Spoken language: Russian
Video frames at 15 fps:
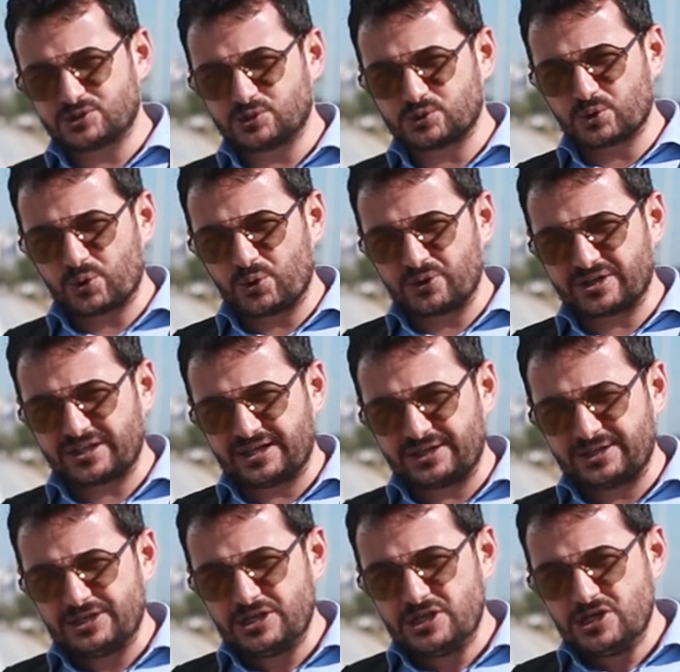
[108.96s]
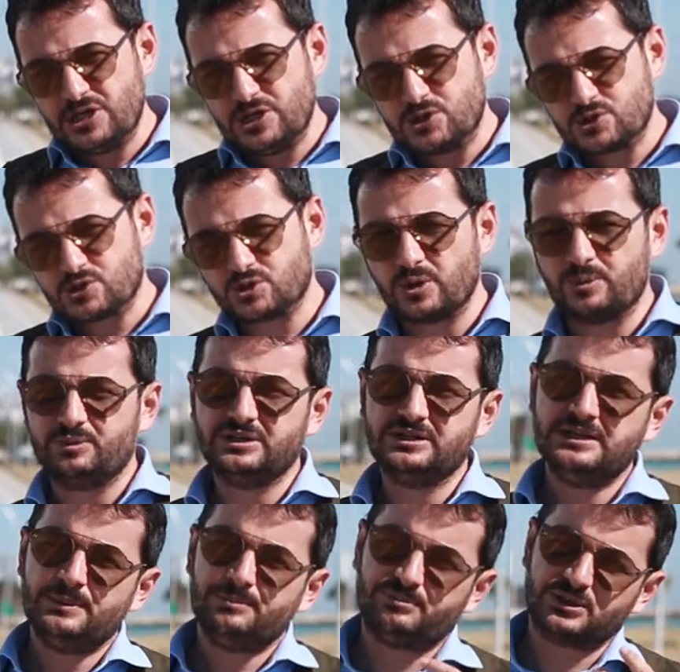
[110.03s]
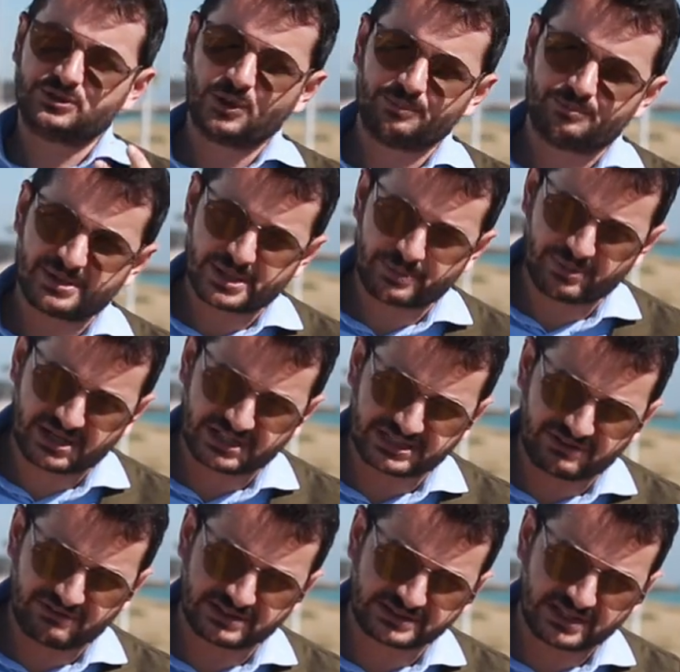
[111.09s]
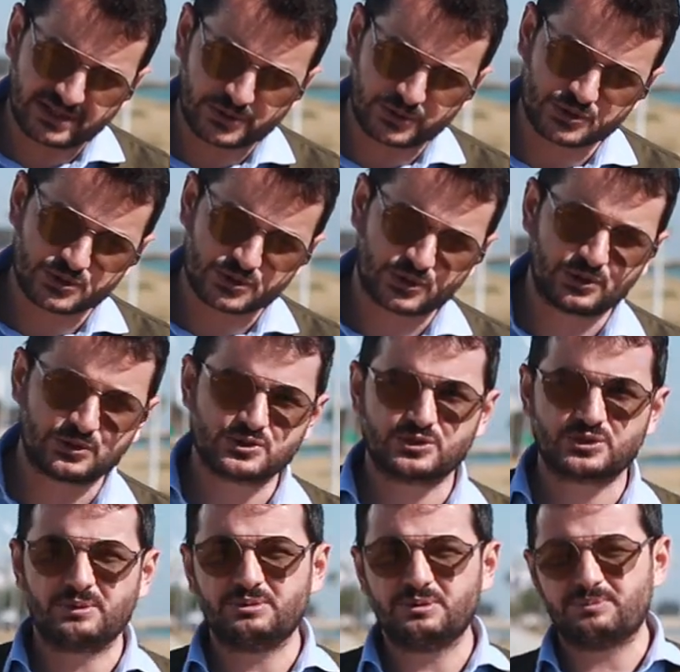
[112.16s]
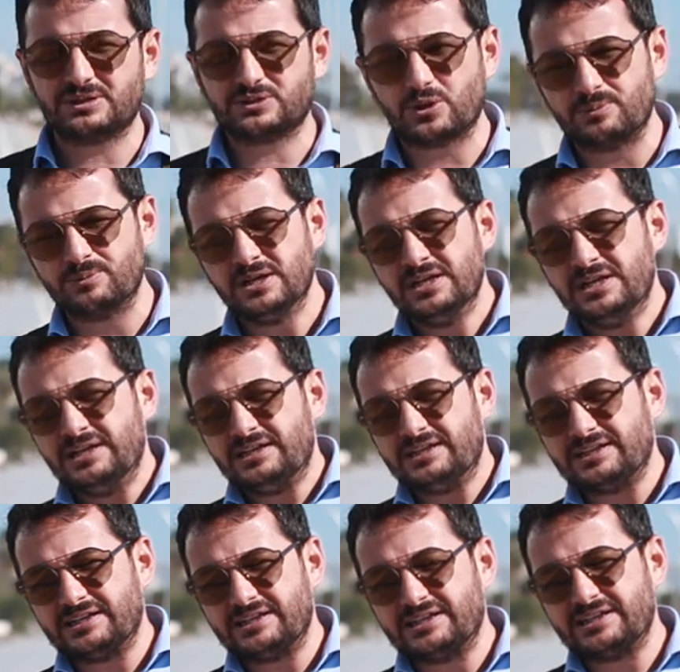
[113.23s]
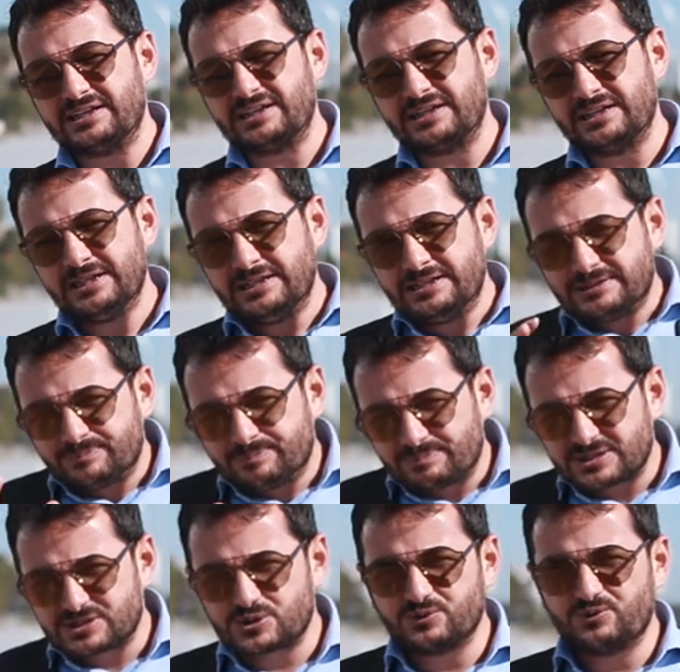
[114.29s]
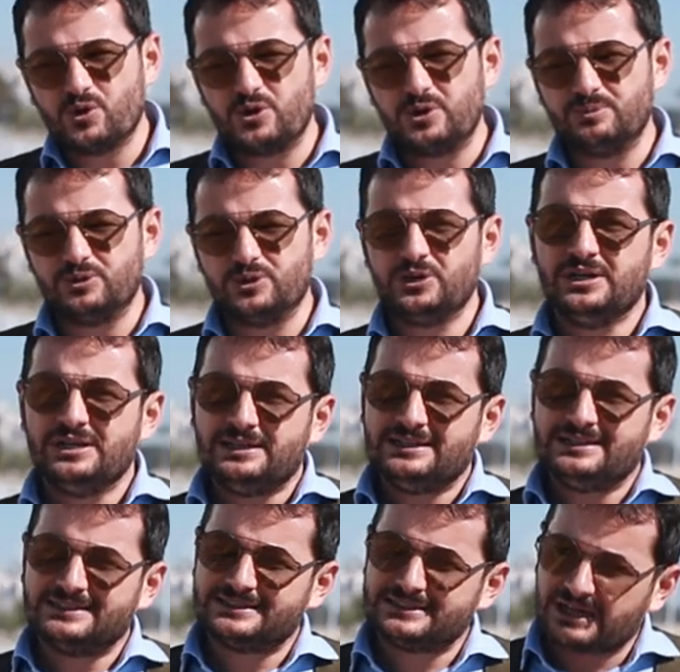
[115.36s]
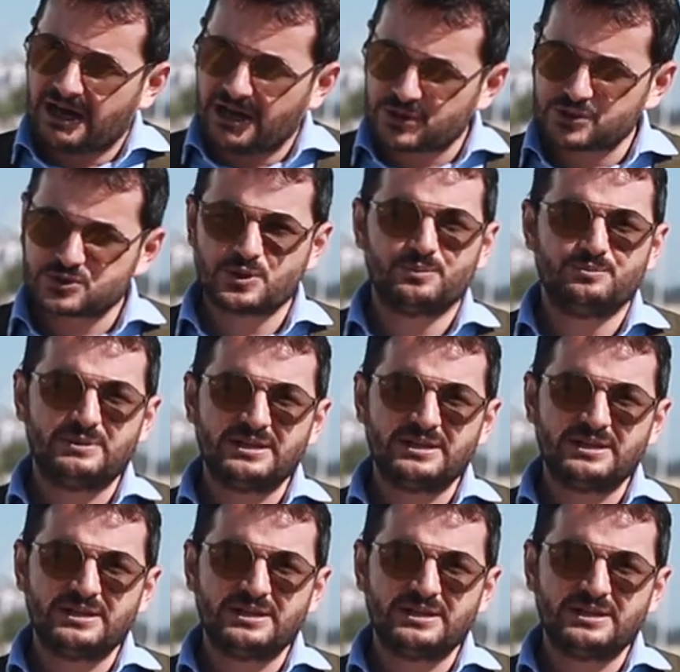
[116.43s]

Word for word: стройка, чтобы потом перепродавать хорошо, чтобы потом э, по-своему хорошем